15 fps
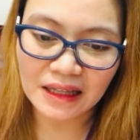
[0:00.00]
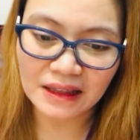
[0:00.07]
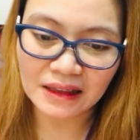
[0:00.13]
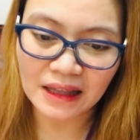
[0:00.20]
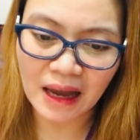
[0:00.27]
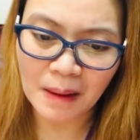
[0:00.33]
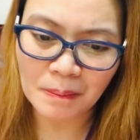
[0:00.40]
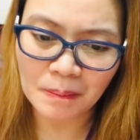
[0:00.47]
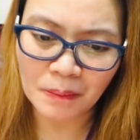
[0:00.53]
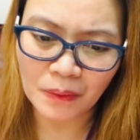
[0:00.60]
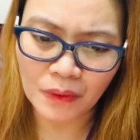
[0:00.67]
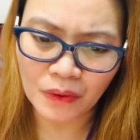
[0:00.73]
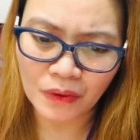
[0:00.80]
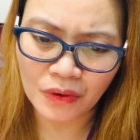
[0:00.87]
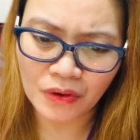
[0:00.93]

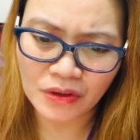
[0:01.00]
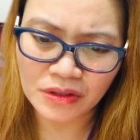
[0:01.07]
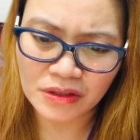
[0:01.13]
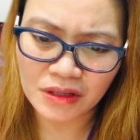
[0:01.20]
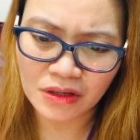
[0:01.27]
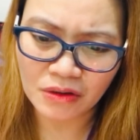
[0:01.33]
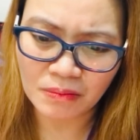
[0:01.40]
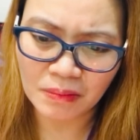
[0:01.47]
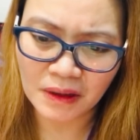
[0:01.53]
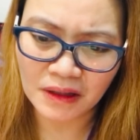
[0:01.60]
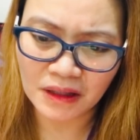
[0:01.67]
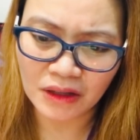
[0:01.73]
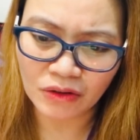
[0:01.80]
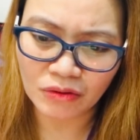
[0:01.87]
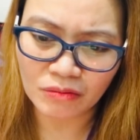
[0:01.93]
Tapos, ano pa yung
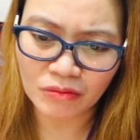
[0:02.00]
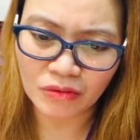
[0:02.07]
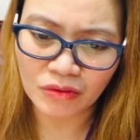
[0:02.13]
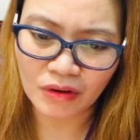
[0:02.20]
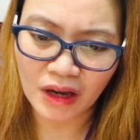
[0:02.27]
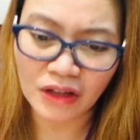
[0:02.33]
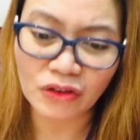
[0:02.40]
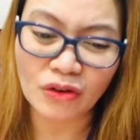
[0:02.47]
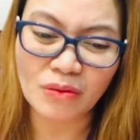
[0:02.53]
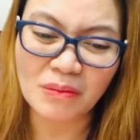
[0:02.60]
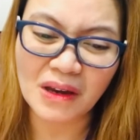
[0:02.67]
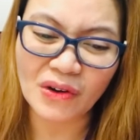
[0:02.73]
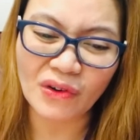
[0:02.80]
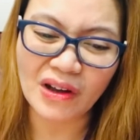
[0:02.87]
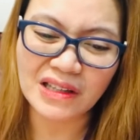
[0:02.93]
tanong mo? Ito,
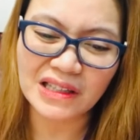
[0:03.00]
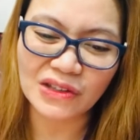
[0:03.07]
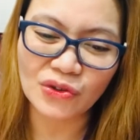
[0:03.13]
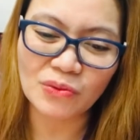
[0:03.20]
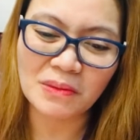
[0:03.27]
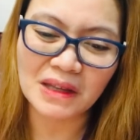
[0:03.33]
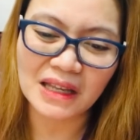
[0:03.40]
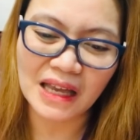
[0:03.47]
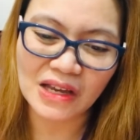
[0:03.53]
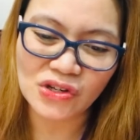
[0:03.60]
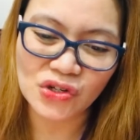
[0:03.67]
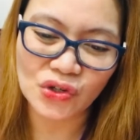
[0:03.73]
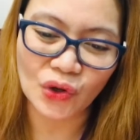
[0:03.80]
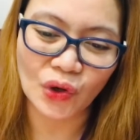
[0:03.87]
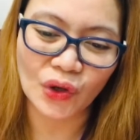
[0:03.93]
meron ka dito
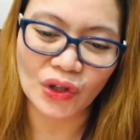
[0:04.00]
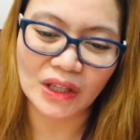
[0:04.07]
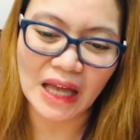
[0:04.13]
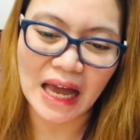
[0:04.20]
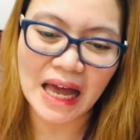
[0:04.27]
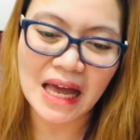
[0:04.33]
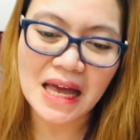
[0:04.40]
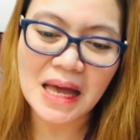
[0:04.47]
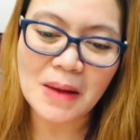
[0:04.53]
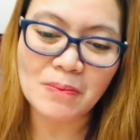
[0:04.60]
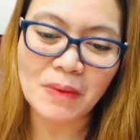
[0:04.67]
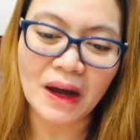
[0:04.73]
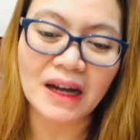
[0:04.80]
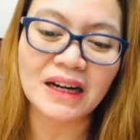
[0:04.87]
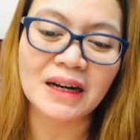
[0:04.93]
minention na
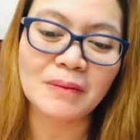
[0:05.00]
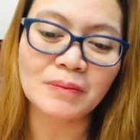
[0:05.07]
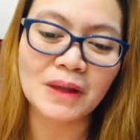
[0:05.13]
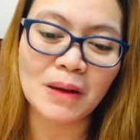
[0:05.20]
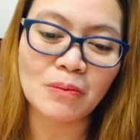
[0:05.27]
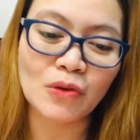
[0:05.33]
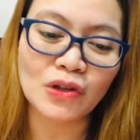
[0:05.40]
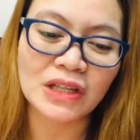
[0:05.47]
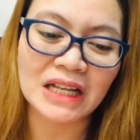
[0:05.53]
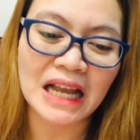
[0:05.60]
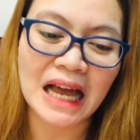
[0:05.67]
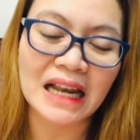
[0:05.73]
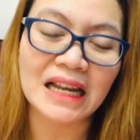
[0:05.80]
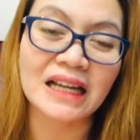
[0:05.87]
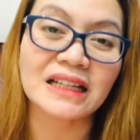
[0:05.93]
pakiramdam mo
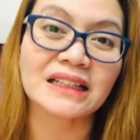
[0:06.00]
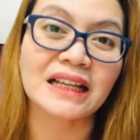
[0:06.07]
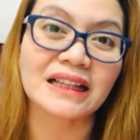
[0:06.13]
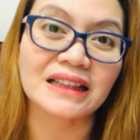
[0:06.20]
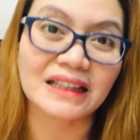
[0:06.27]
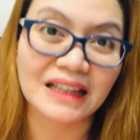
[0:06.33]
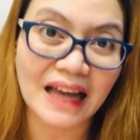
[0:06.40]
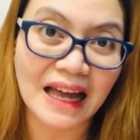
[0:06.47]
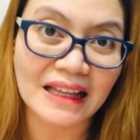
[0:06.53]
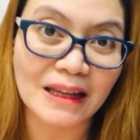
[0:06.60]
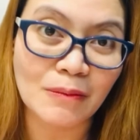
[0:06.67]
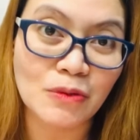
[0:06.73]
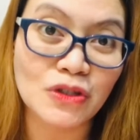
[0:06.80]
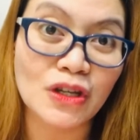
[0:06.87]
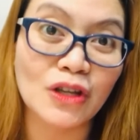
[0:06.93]
nilalagnat ka.
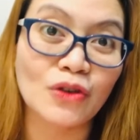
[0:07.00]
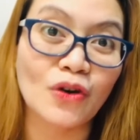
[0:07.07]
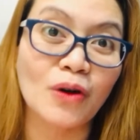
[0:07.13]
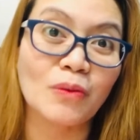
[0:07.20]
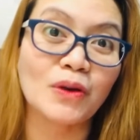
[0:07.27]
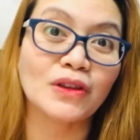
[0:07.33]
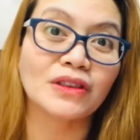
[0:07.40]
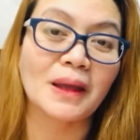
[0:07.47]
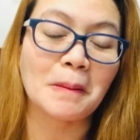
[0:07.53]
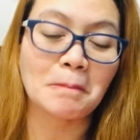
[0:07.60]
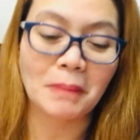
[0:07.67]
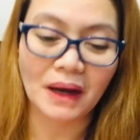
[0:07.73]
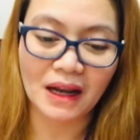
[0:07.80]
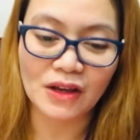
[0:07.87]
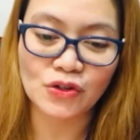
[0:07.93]
Tapos, kinuha mo yung
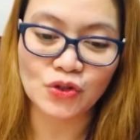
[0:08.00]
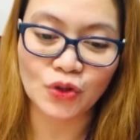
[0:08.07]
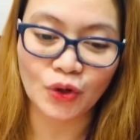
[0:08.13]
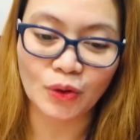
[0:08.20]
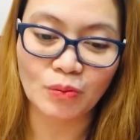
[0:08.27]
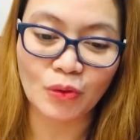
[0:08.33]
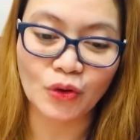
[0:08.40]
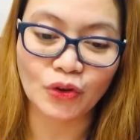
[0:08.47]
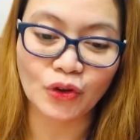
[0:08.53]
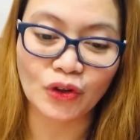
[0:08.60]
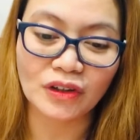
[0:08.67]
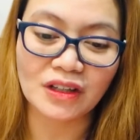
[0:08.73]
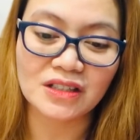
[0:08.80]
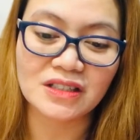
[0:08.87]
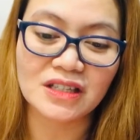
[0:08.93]
temperature mo,
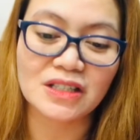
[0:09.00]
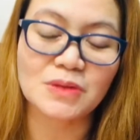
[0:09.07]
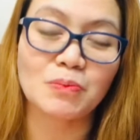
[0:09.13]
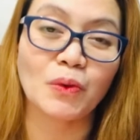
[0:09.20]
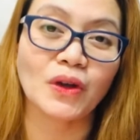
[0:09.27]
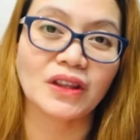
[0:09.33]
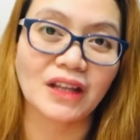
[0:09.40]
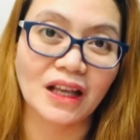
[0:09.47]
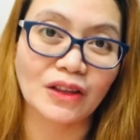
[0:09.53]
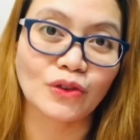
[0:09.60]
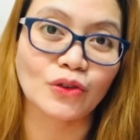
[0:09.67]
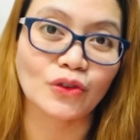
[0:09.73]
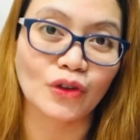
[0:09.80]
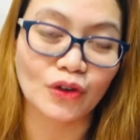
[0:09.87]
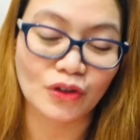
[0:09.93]
36.8
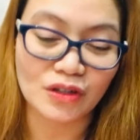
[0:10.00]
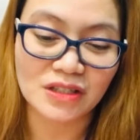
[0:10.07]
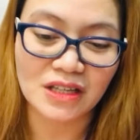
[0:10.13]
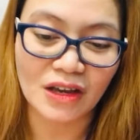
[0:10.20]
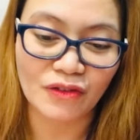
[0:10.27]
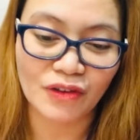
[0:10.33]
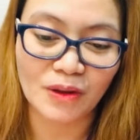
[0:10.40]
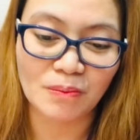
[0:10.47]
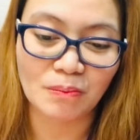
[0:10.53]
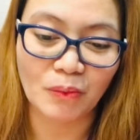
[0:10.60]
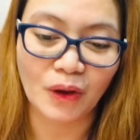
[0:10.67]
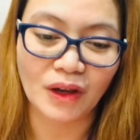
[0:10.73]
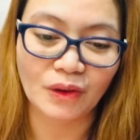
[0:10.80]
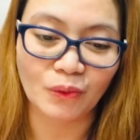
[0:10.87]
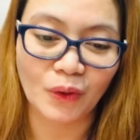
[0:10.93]
to
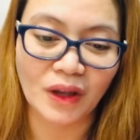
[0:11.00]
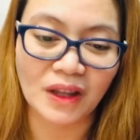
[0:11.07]
37.1.